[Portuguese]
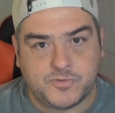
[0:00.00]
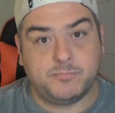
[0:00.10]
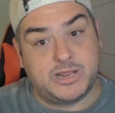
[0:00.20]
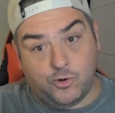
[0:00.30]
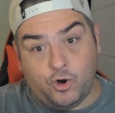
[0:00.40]

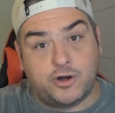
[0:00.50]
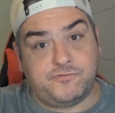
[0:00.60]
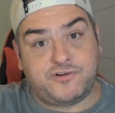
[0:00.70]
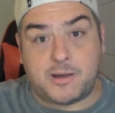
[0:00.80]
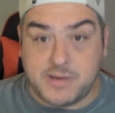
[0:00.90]
Brigou
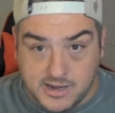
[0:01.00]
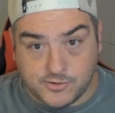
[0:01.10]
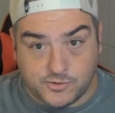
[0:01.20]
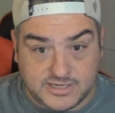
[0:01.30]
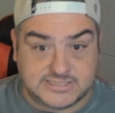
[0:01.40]
no
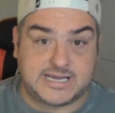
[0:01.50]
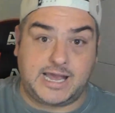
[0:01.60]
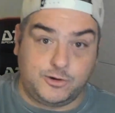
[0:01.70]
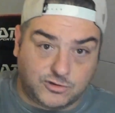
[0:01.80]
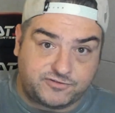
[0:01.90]
Flamengo e
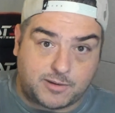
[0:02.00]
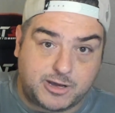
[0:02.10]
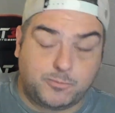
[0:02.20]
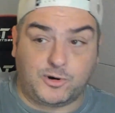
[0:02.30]
saiu do Flamengo,